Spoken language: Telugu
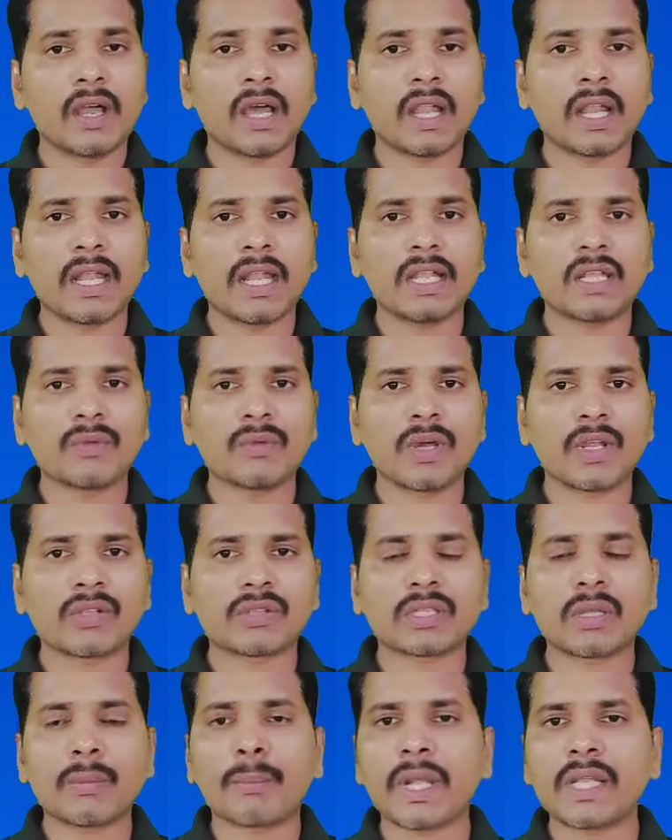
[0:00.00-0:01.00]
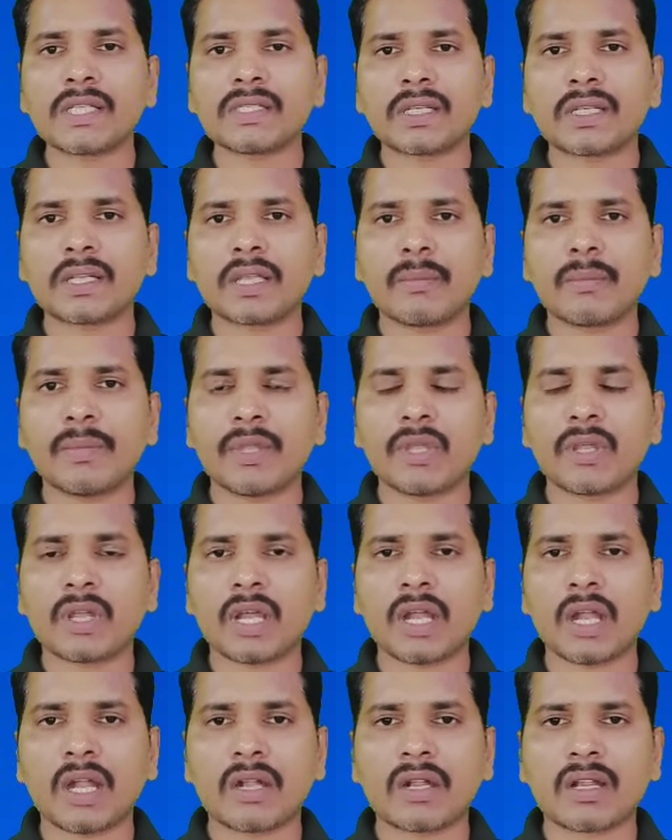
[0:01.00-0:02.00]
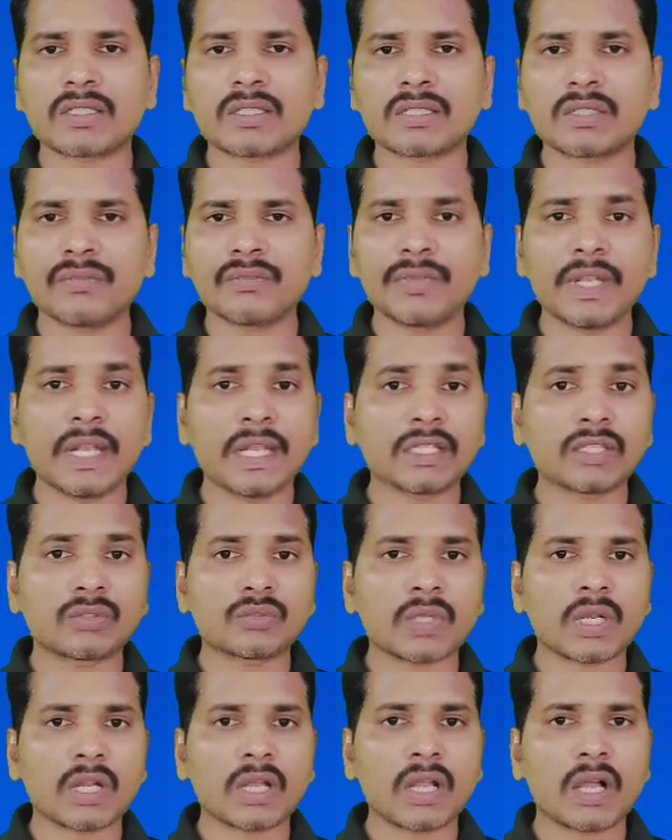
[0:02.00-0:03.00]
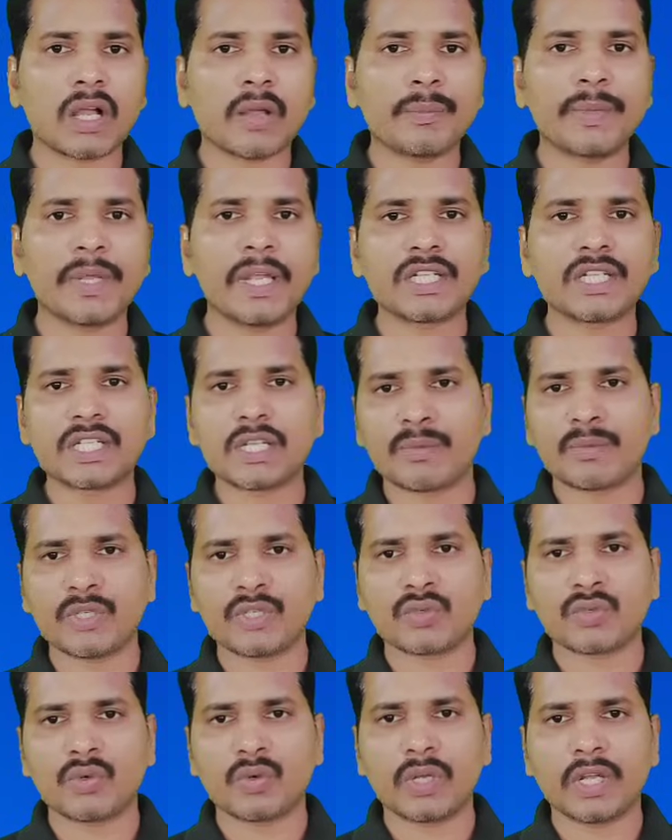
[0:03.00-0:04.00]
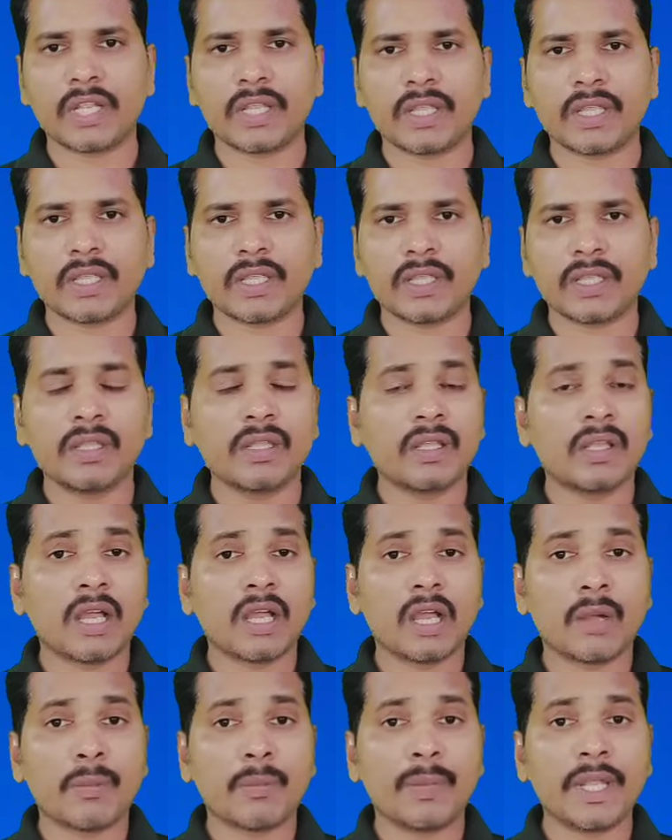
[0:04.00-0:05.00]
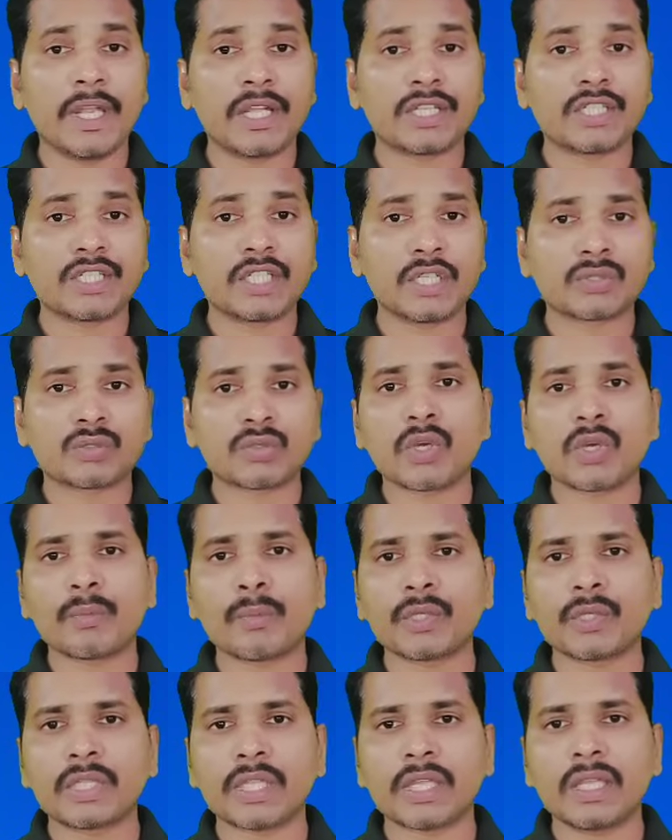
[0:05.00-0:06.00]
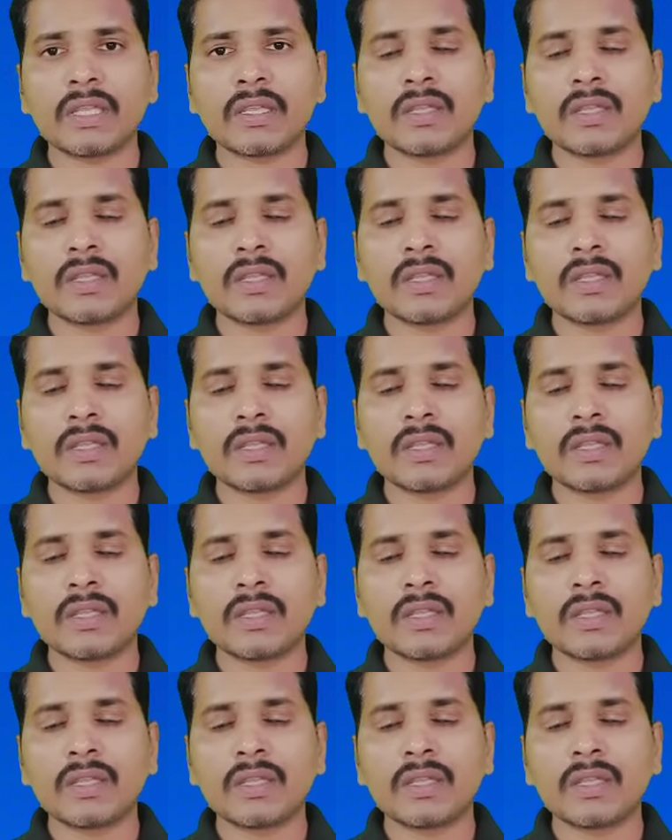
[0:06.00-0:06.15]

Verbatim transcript: అలాంటి వారు తప్పనిసరిగా మీ యొక్క అడ్రస్ని వీలైనంత త్వరగా అప్డేట్ చేయించుకోండి అప్డేట్ చేసుకోకపోతే